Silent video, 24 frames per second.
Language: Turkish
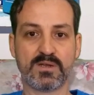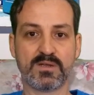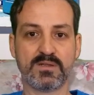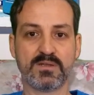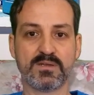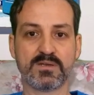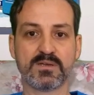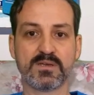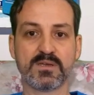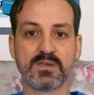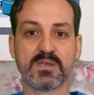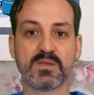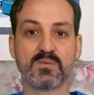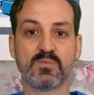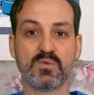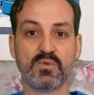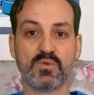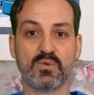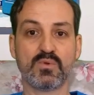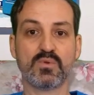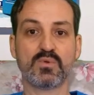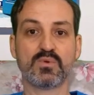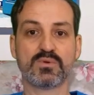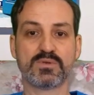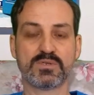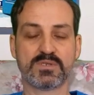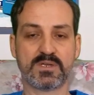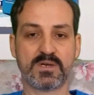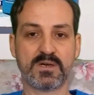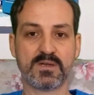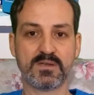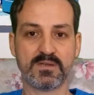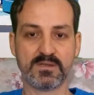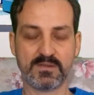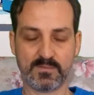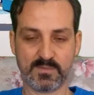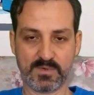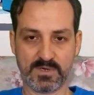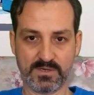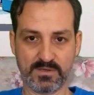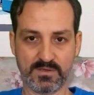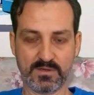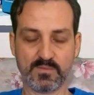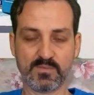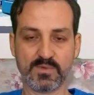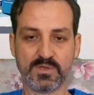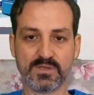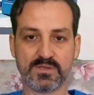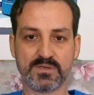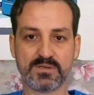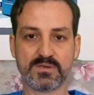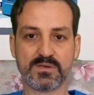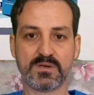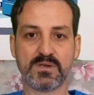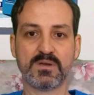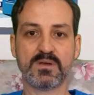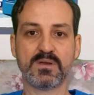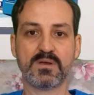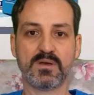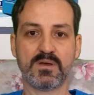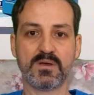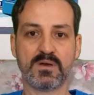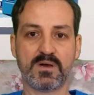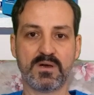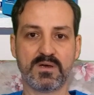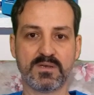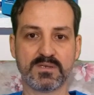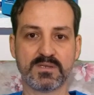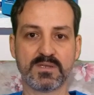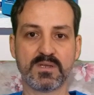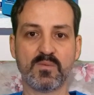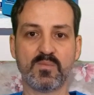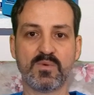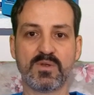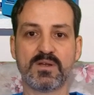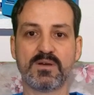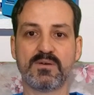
20 Aralık 2019 tarihinde başlamıştır.